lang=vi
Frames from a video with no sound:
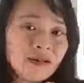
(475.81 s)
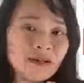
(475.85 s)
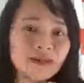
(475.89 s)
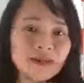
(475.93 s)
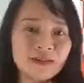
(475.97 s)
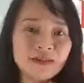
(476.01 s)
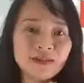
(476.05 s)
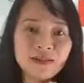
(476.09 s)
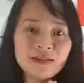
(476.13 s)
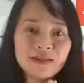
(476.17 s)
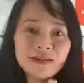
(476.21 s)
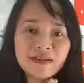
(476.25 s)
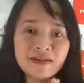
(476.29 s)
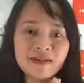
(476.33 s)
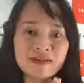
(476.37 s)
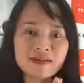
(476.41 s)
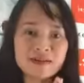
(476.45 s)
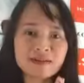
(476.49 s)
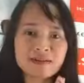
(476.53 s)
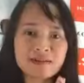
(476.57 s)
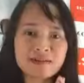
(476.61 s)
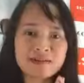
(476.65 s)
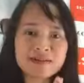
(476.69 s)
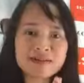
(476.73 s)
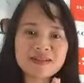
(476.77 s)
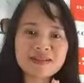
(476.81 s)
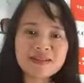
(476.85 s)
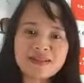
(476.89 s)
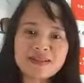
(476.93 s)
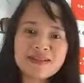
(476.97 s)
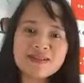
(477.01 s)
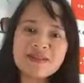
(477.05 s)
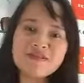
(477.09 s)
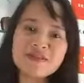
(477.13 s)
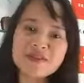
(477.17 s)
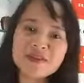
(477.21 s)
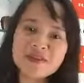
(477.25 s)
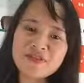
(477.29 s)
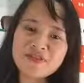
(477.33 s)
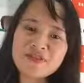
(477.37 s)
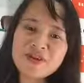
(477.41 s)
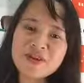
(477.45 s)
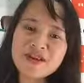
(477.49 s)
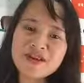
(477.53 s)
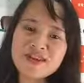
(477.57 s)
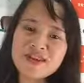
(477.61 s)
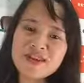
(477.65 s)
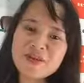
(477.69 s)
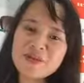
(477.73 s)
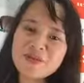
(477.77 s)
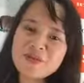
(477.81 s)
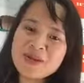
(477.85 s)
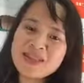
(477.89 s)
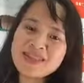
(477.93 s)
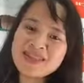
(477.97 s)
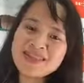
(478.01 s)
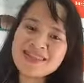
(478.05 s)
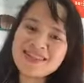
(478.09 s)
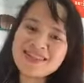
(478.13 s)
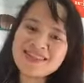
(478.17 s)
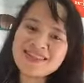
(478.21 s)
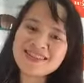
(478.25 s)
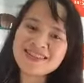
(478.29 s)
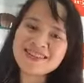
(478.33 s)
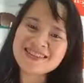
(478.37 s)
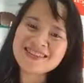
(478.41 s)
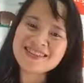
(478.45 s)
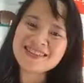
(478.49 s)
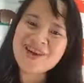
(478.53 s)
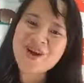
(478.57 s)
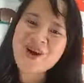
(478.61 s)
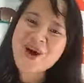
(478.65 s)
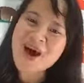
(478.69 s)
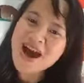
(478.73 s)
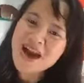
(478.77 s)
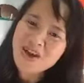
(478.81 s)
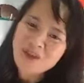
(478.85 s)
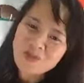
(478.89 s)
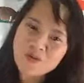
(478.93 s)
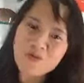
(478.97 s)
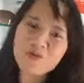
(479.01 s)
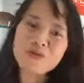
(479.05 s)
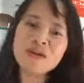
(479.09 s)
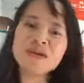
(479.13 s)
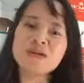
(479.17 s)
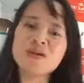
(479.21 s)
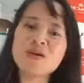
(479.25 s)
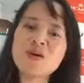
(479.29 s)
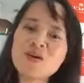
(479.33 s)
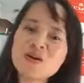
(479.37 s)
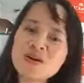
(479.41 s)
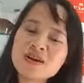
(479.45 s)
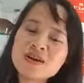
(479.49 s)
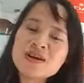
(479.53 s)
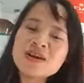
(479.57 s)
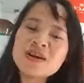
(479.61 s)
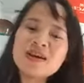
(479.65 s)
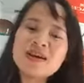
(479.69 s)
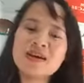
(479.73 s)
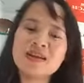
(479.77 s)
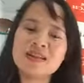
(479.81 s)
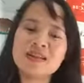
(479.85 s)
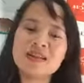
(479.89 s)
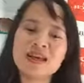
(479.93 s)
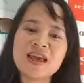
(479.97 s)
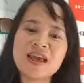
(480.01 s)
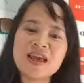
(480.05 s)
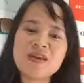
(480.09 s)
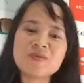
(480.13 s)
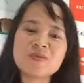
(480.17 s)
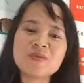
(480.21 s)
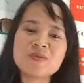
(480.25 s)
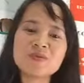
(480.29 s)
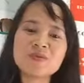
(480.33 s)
uh, dựa vào cái phần hiểu biết có hạn của mình thôi, thì em cũng